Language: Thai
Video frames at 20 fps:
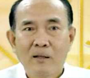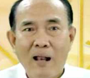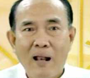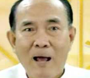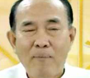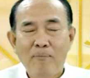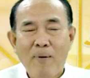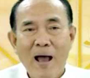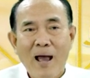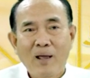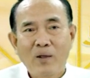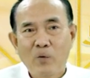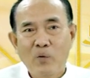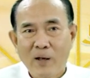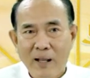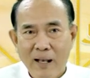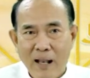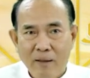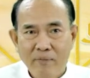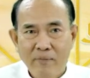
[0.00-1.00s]
ราพะอยู่
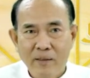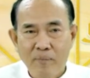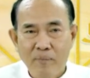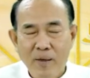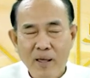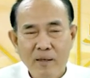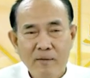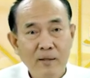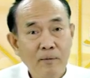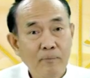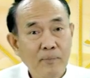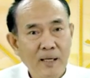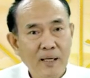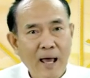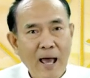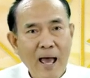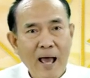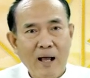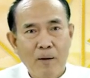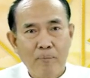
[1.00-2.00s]
ในราศีเมษซึ่งมี
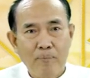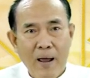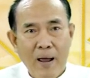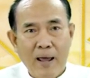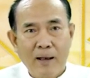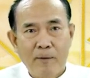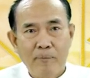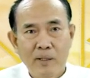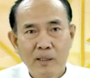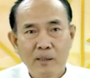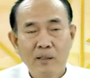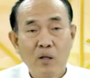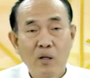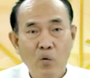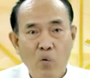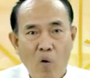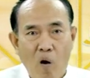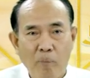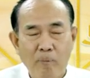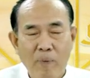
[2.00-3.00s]
5 กับ8มนะอ
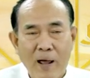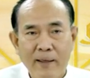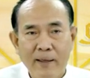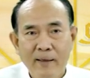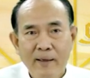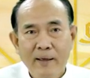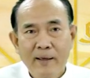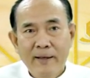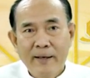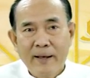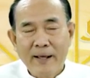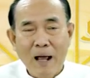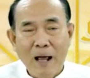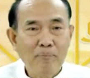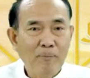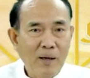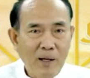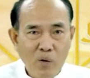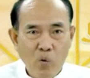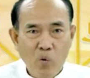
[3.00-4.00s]
ยู่ออกไปนะครับ
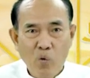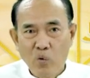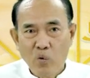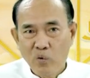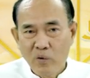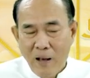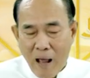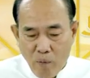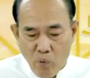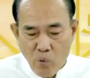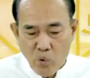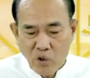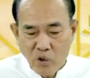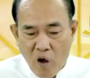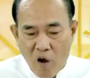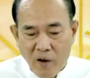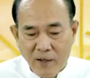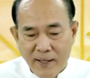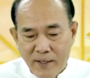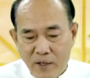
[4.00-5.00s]
มาดูดาวโคจ
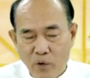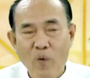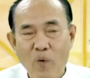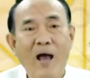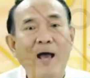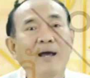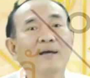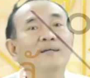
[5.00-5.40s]
รกันดีกว่า